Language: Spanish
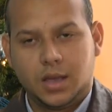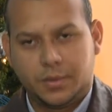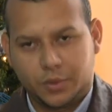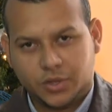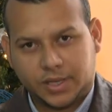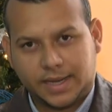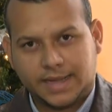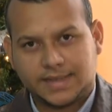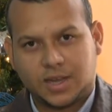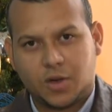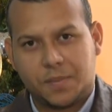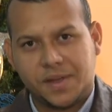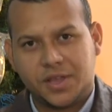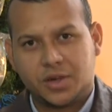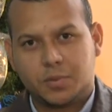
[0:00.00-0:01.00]
Muchas gracias,
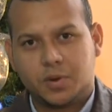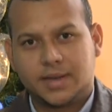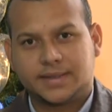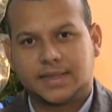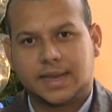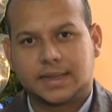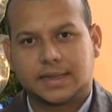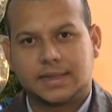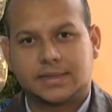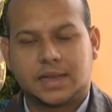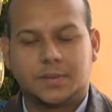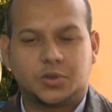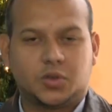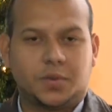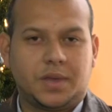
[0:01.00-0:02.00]
compañeros. Buenas tardes.
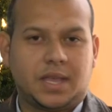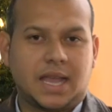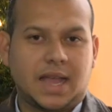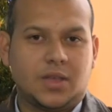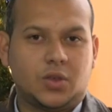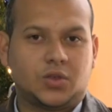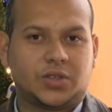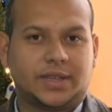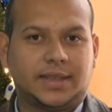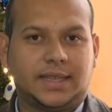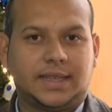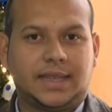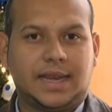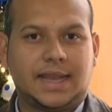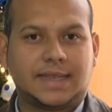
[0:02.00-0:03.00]
Estamos ubicados
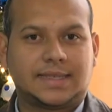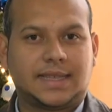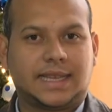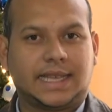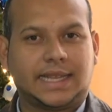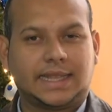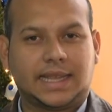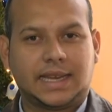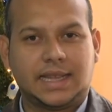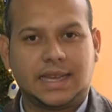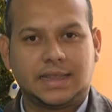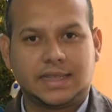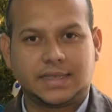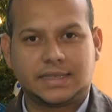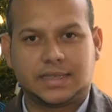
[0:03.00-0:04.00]
desde la
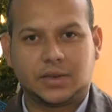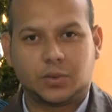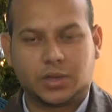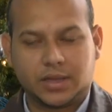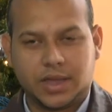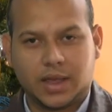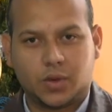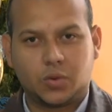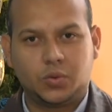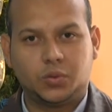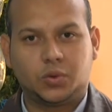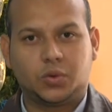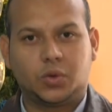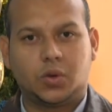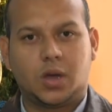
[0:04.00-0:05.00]
Secretaría de Seguridad
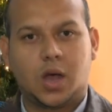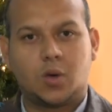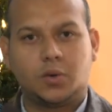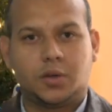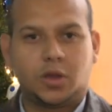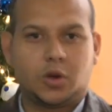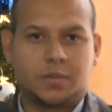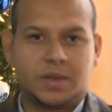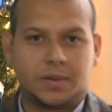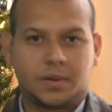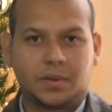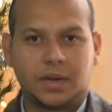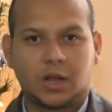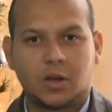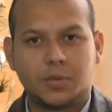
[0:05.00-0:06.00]
junto a uno de los
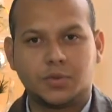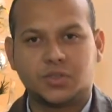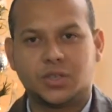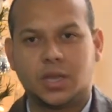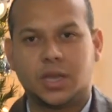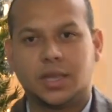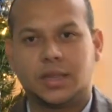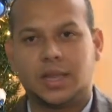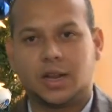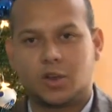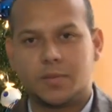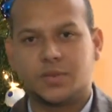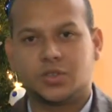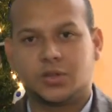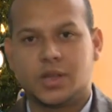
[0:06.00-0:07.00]
miembros de la, eh, de la
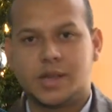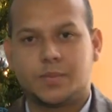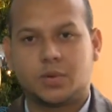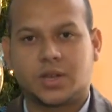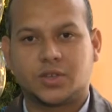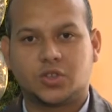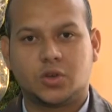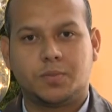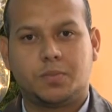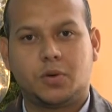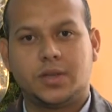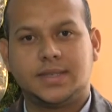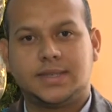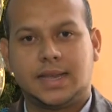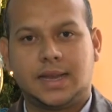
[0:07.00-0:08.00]
Comisión de Depuración
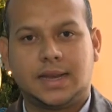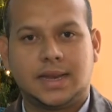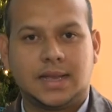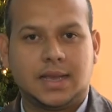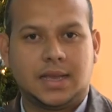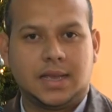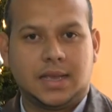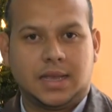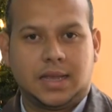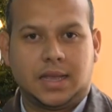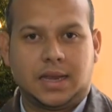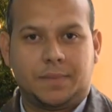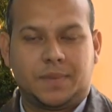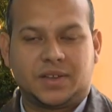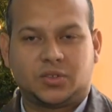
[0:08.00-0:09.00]
Policial,
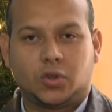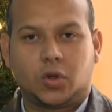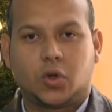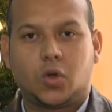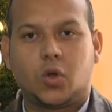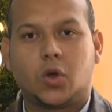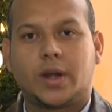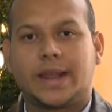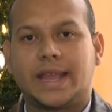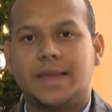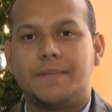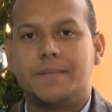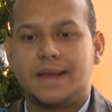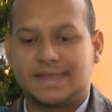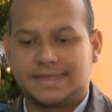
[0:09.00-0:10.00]
el pastor Jorge
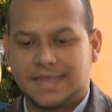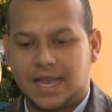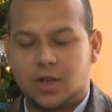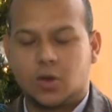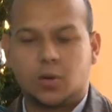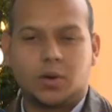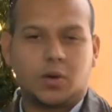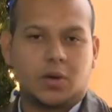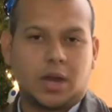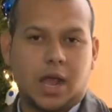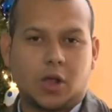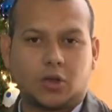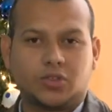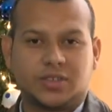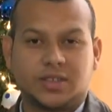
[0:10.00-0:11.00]
Machado, luego de los
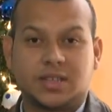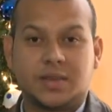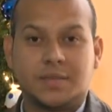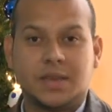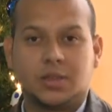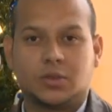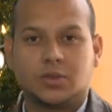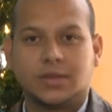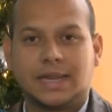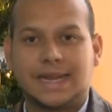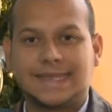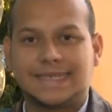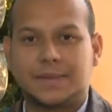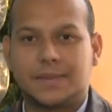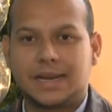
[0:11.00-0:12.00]
acontecimientos de
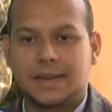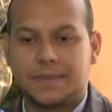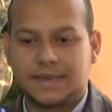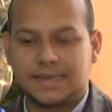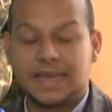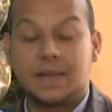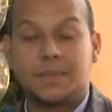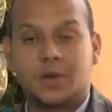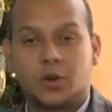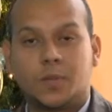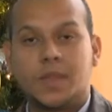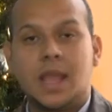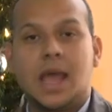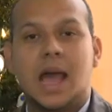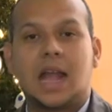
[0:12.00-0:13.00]
la semana pasada, pero
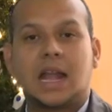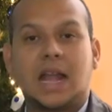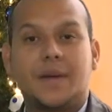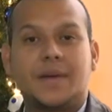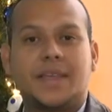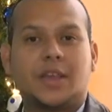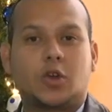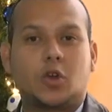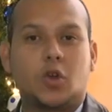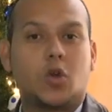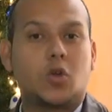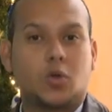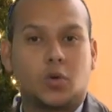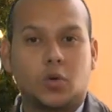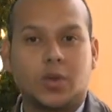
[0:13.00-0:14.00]
acaba de
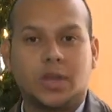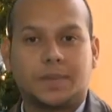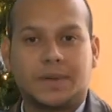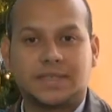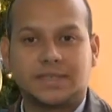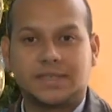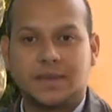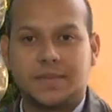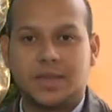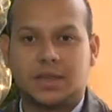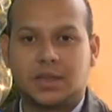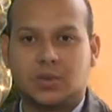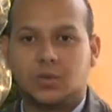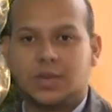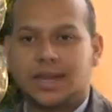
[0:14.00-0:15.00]
concluir
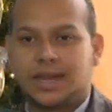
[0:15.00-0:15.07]
precisamente una